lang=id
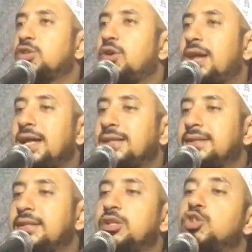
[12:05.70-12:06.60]
nggak
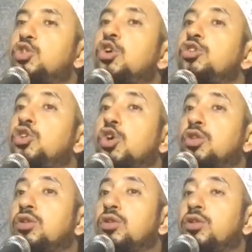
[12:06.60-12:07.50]
pernah ada yang
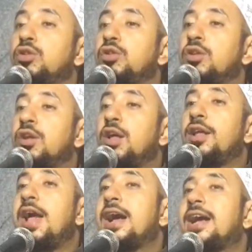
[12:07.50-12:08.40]
nyapu, nggak pernah ada yang
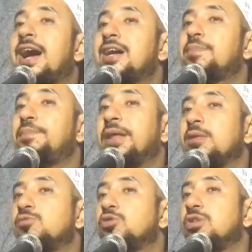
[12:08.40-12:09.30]
bersih.
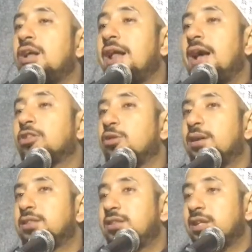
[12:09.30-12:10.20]

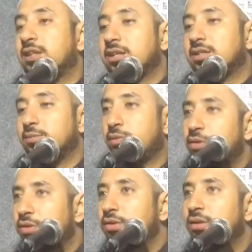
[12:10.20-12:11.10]
Sehingga,
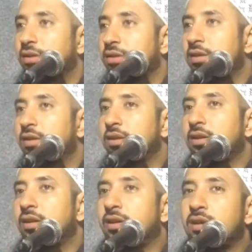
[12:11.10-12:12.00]
masya
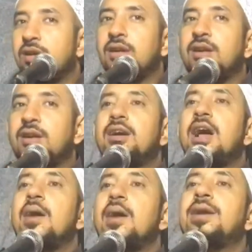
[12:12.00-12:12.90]
Allah,
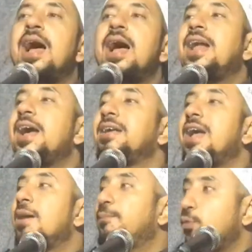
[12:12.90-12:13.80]
debu
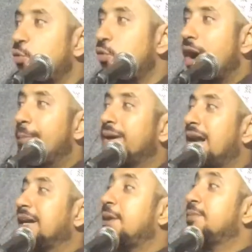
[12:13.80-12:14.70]
atau tanah